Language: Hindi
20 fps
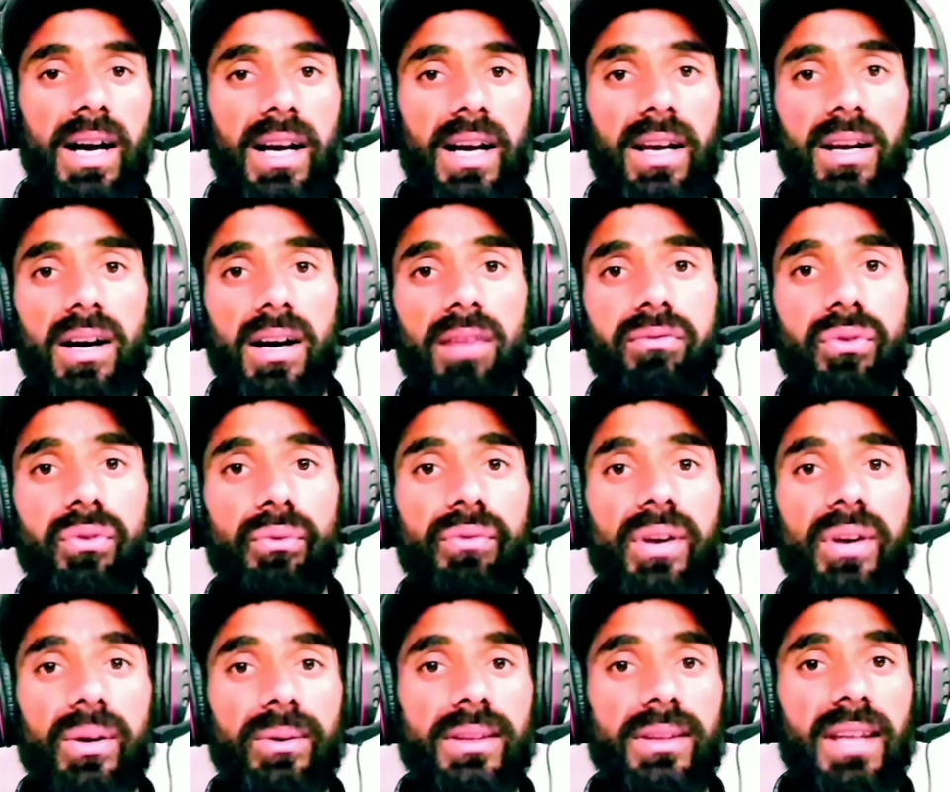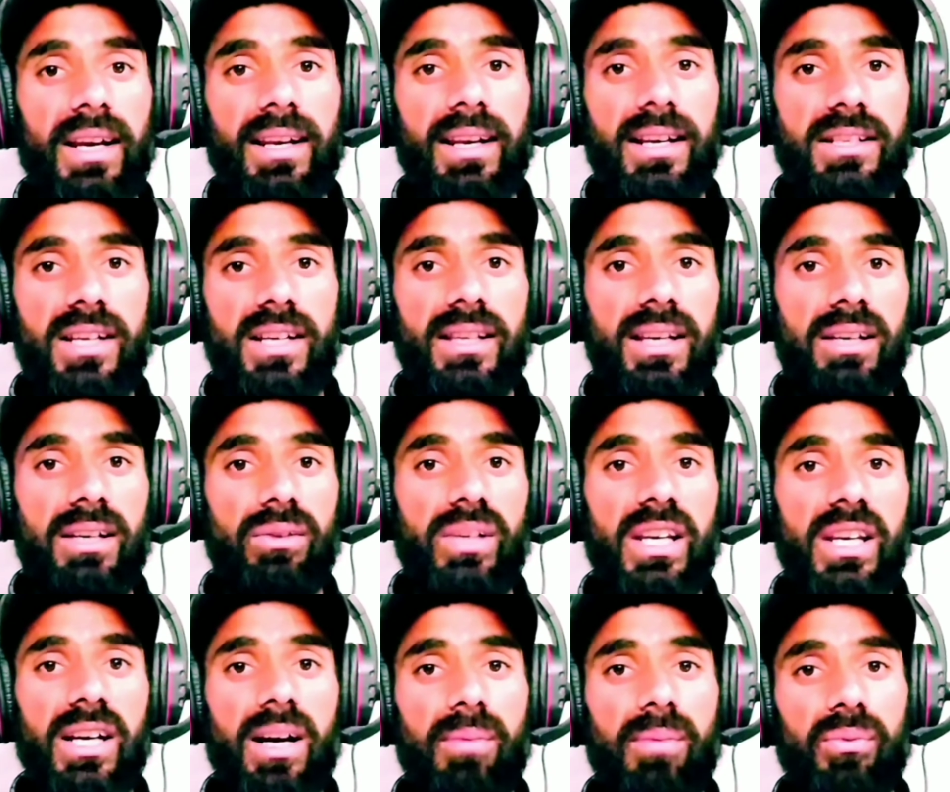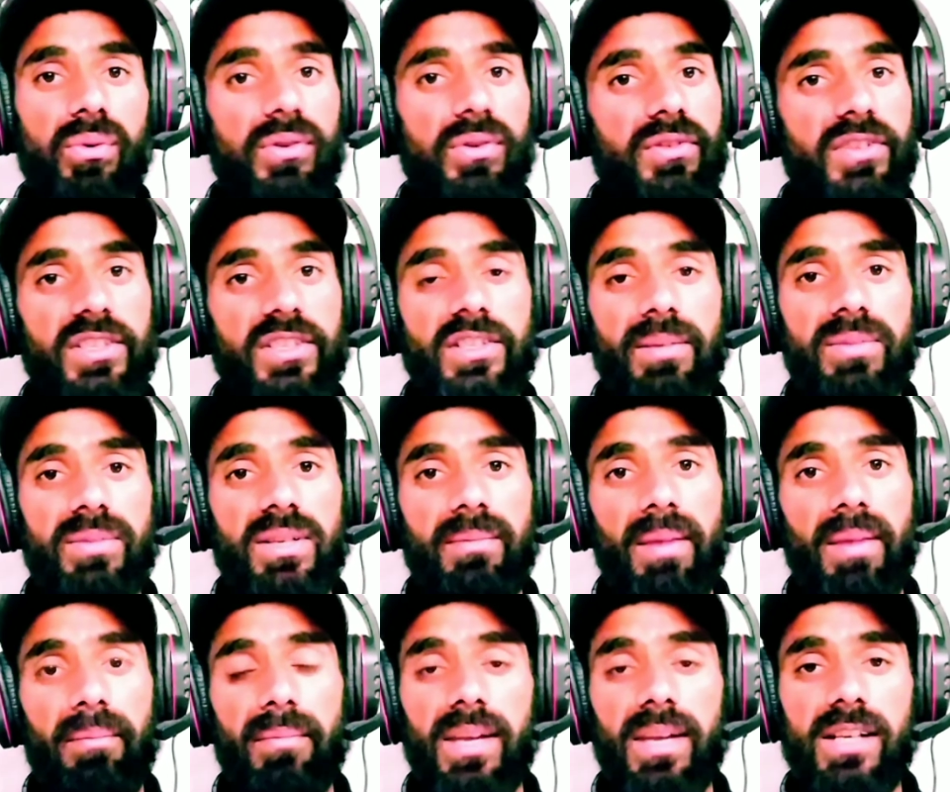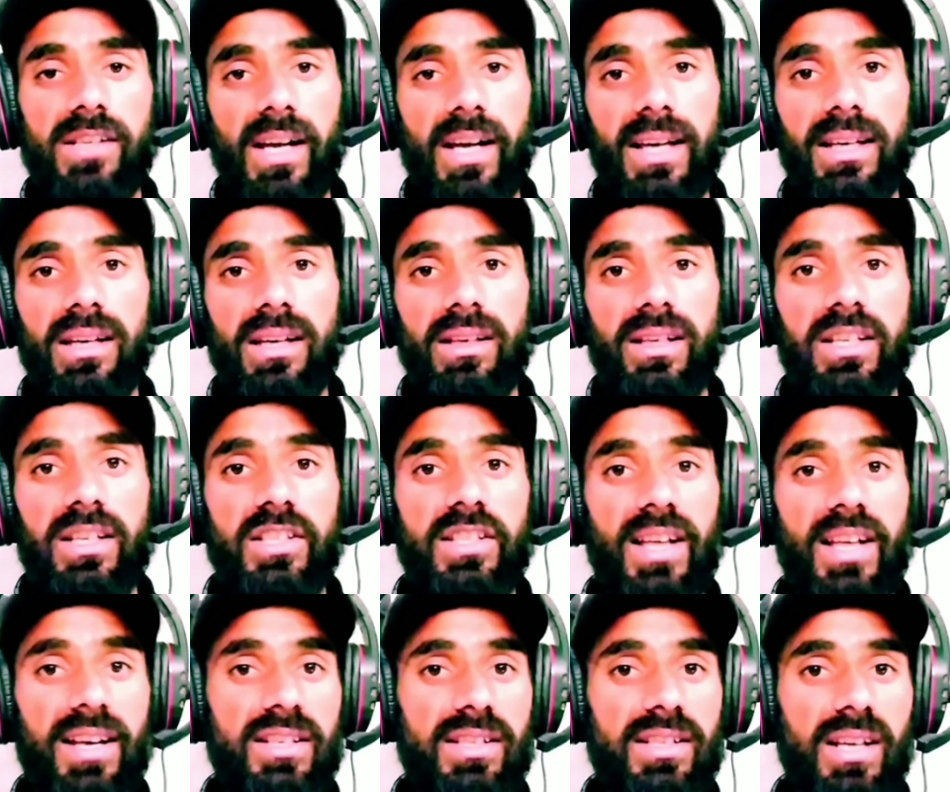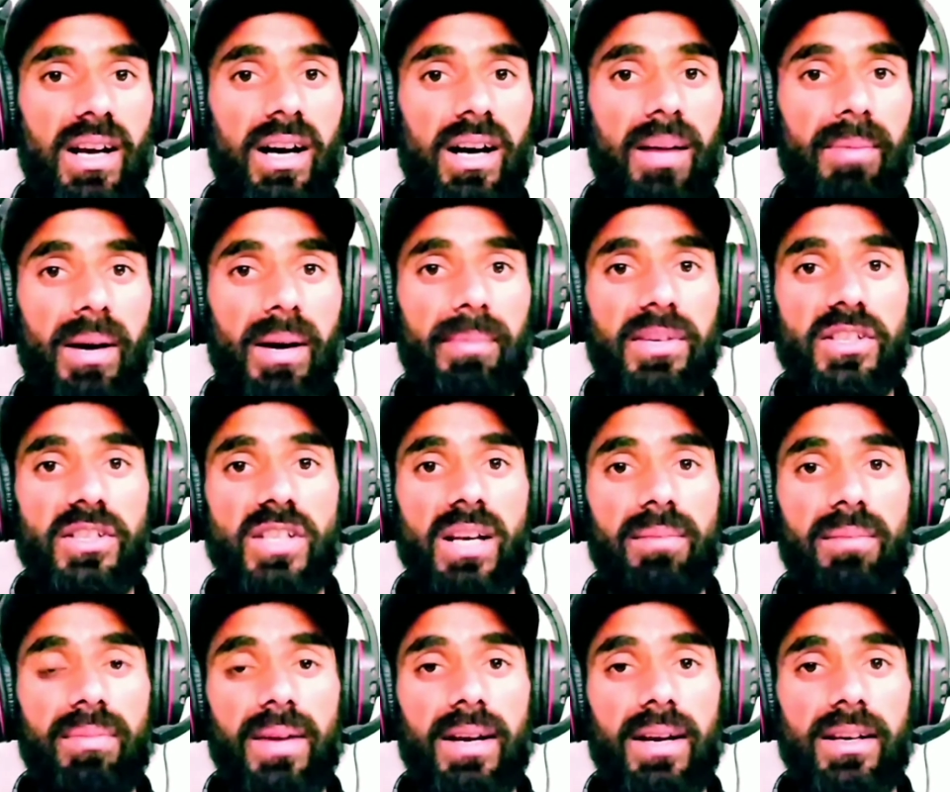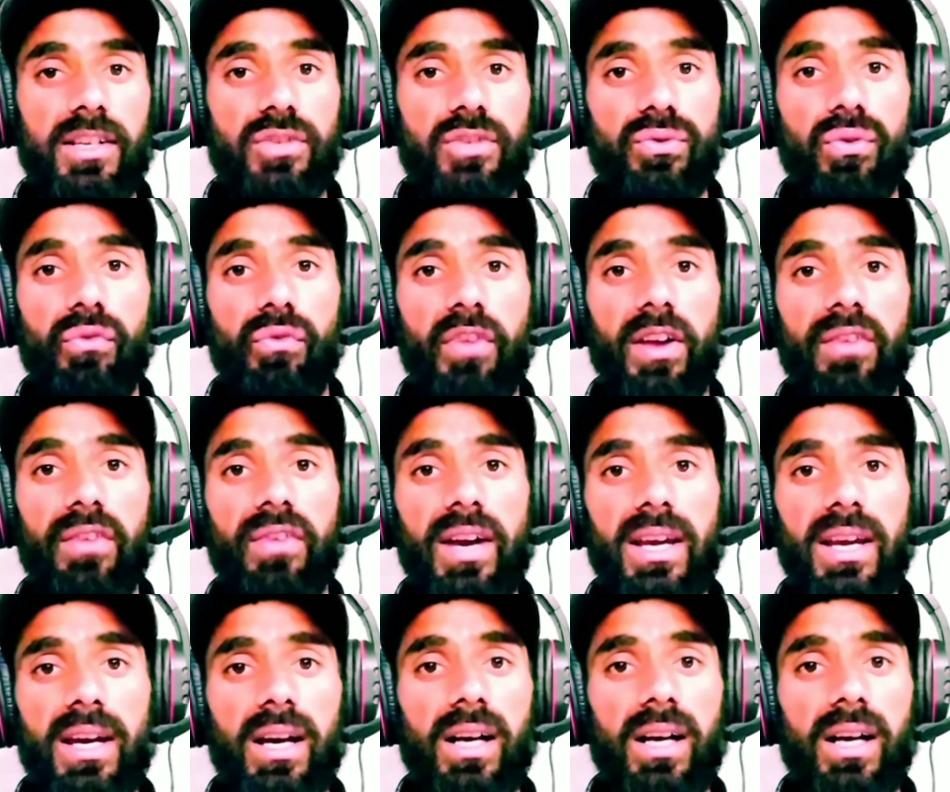अगर आप वो वीडियो देखना चाहते हैं लिंक आपको डिस्क्रिप्शन में मिल जाएगी किस तरह से आप अपने चैनल पर इसको वेरीफाई